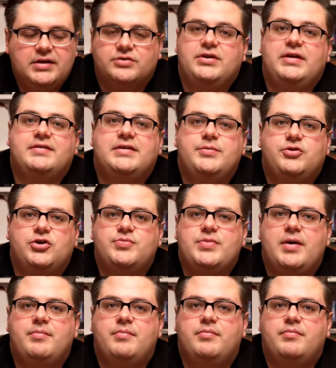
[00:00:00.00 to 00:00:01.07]
Zunächst gebe ich euch
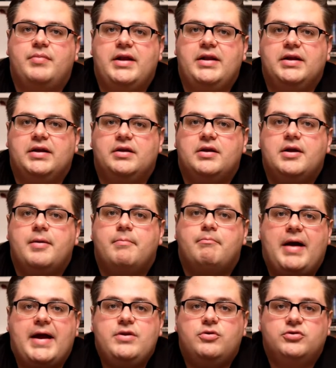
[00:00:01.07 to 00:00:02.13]
mal meine
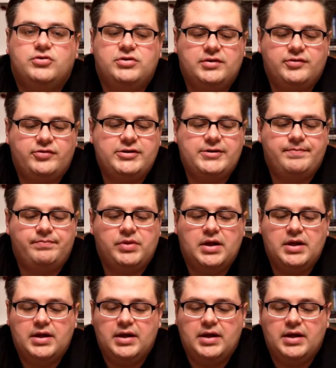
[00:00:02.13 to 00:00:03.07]
Meinung zu den Filmen.